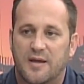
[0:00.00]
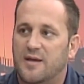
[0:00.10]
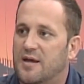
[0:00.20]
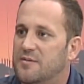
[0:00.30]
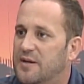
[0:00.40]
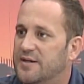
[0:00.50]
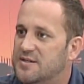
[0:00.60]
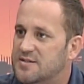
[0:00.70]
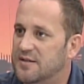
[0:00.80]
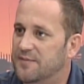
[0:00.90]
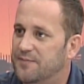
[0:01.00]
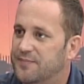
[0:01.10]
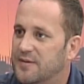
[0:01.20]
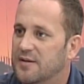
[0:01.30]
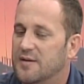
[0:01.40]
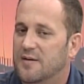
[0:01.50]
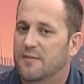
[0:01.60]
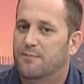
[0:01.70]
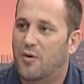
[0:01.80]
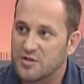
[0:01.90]
quem quer emagrecer, uhum.
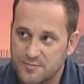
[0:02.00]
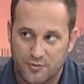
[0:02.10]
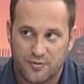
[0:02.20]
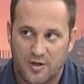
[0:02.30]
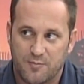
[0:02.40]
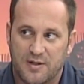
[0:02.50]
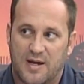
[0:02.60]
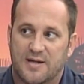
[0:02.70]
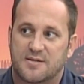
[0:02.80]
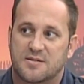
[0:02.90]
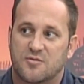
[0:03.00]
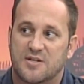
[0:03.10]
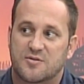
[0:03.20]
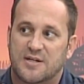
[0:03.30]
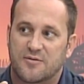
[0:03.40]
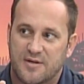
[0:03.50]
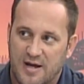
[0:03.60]
pode procurar o Pilates, o resultado é